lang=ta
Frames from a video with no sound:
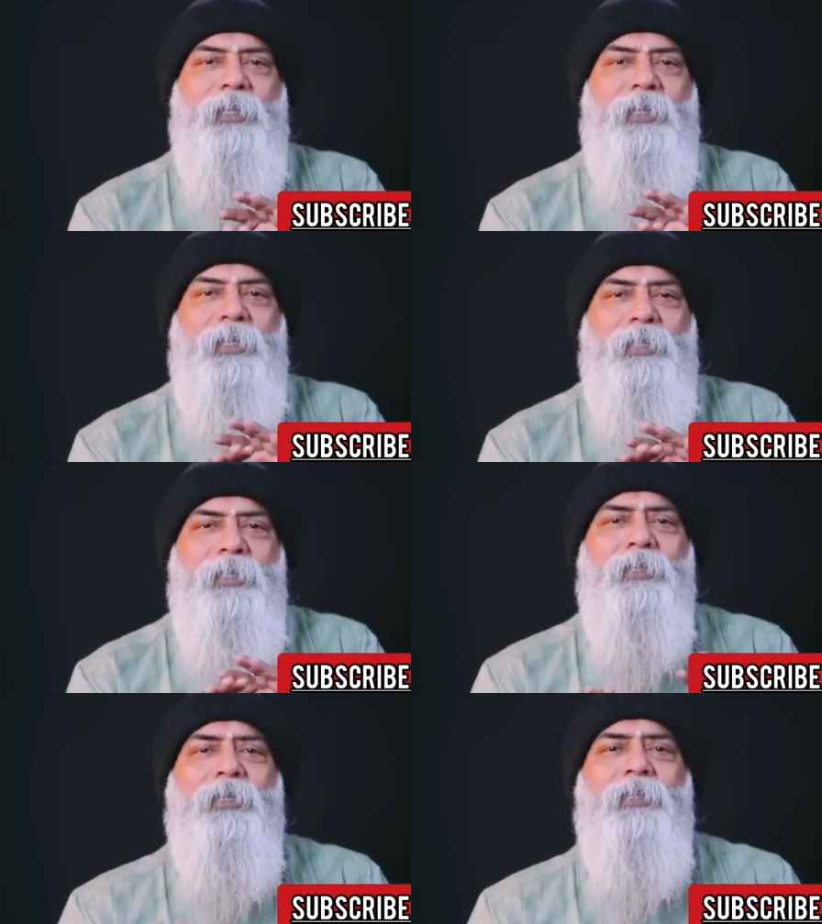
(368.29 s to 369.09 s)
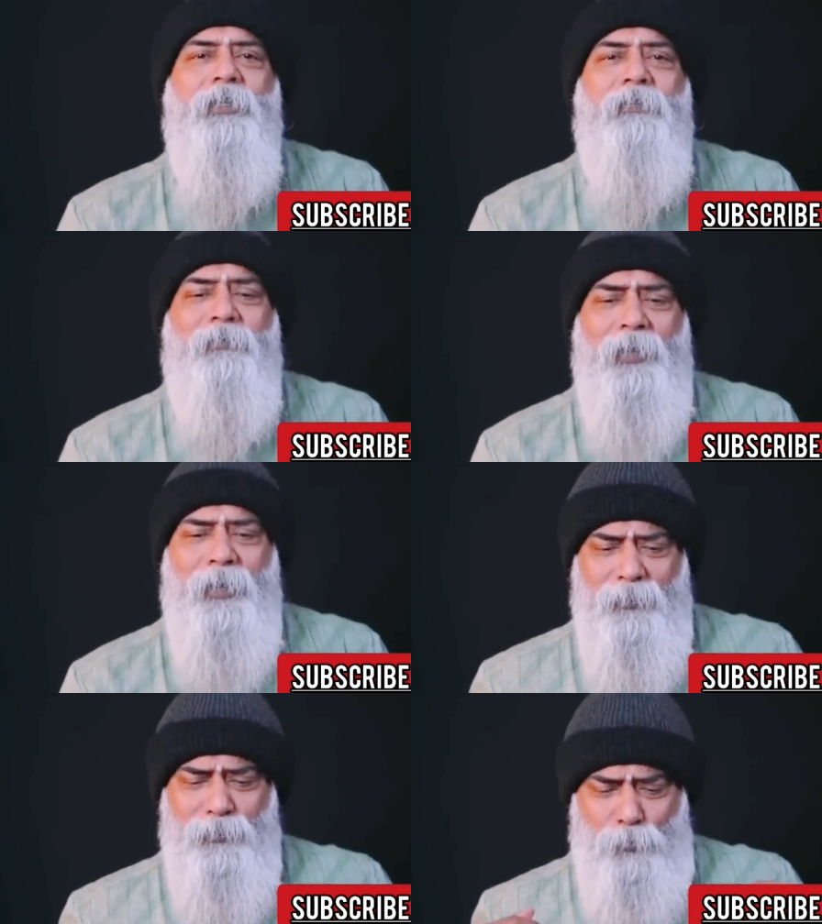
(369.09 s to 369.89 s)
தடையே இருக்காதுங்க
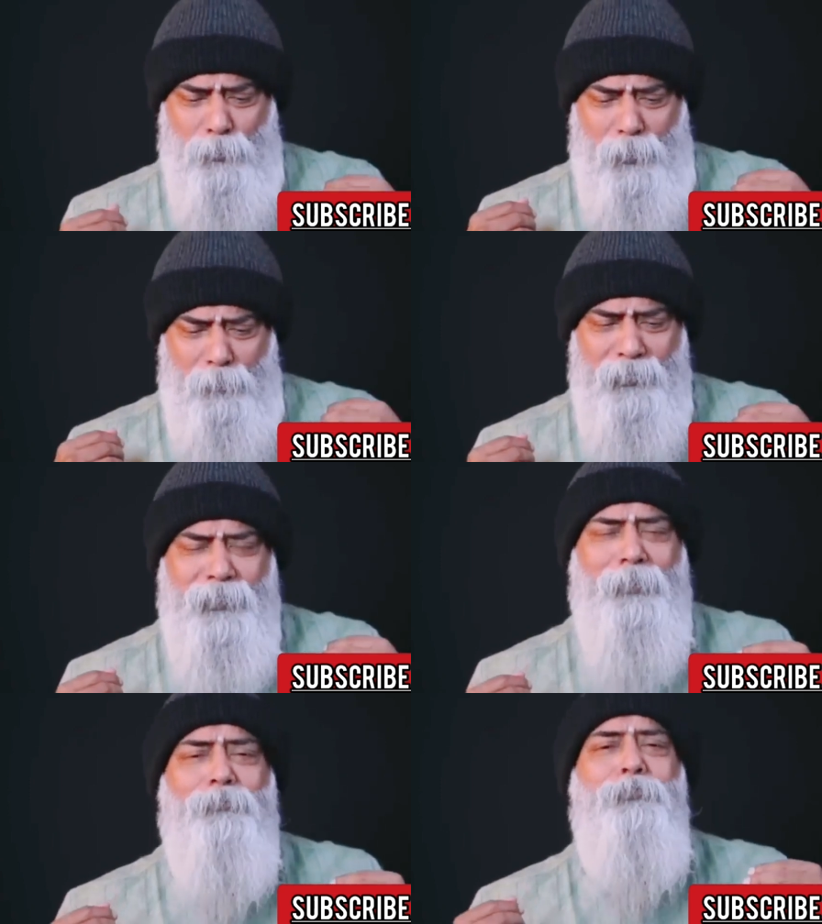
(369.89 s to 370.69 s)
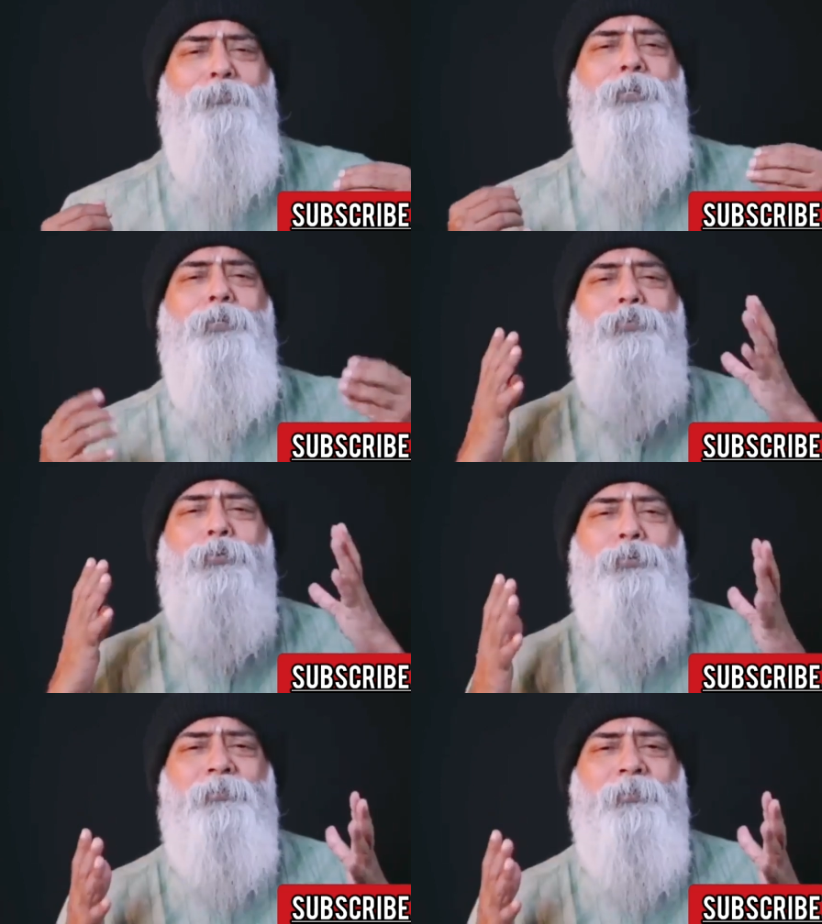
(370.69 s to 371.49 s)
வாழ்க்கை சும்மா அப்படியே ஜம்முன்னு
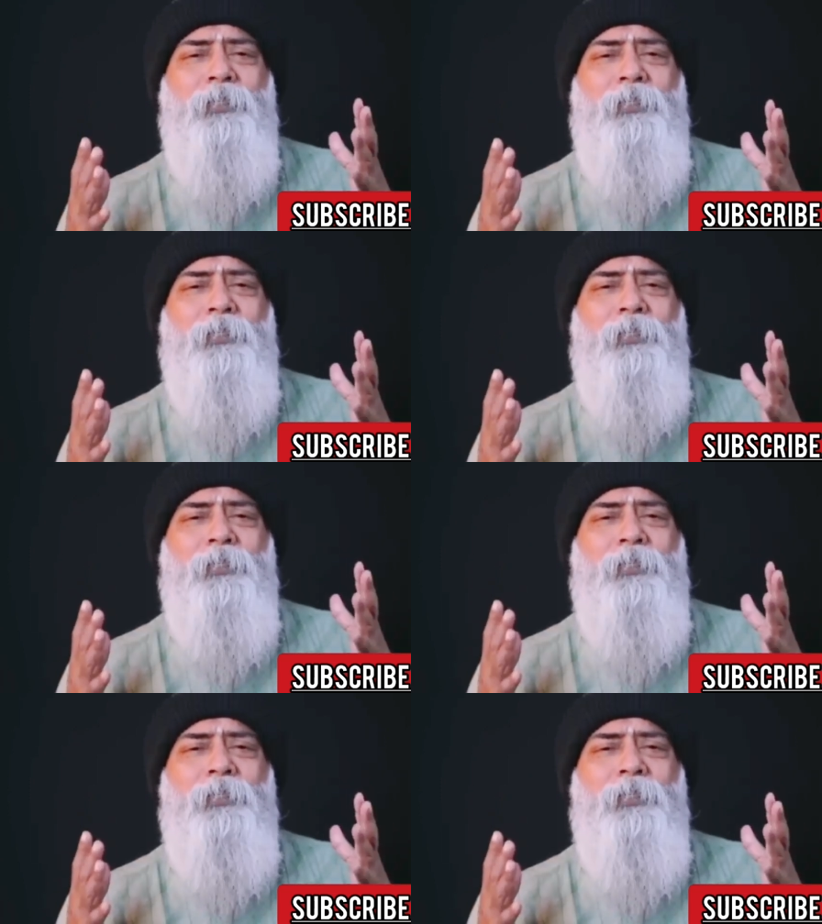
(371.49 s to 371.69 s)
போகும்